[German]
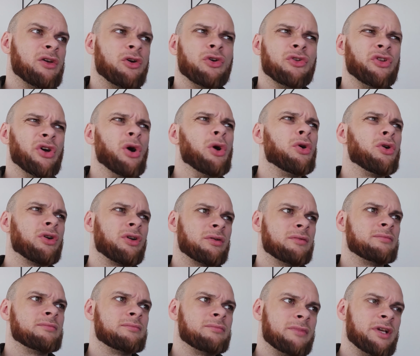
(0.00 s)
Und auch
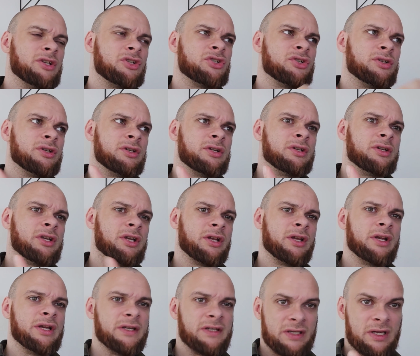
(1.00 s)
Menschen
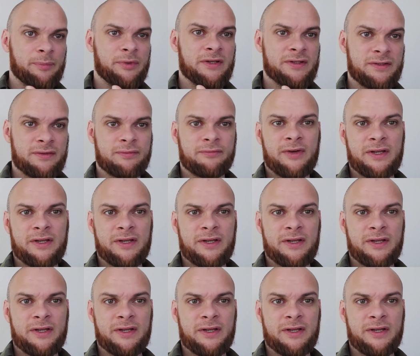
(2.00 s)
innerlich, ich habe das,